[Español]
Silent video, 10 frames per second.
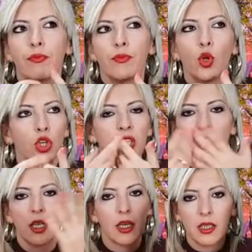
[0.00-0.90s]
no os
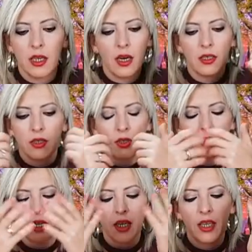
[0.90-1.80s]
interesa.
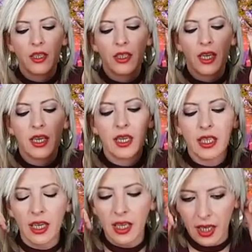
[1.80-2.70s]
Entonces aquí dicen las
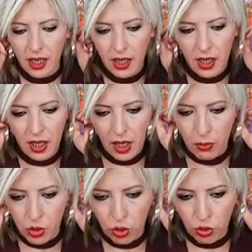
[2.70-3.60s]
cartas que a
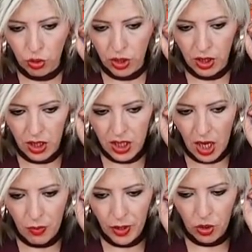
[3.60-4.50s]
vosotros os
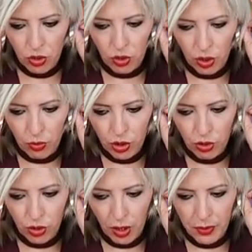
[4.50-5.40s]
interesa a lo mejor coger
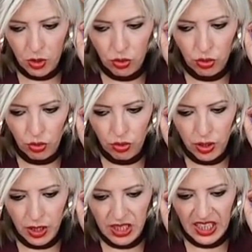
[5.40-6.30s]
vuestro camino solos
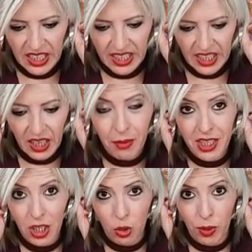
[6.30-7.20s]
y dicen las cartas que
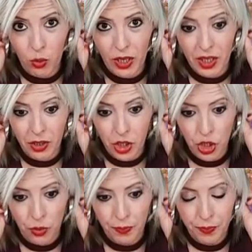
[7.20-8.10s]
vais a tomar una
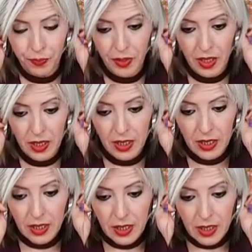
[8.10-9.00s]
decisión.
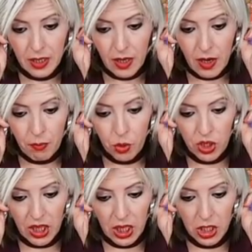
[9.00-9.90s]

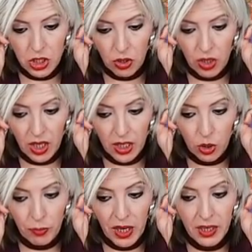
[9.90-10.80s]
Muchas decisiones a
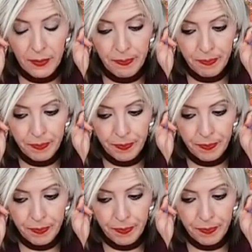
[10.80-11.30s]
tomar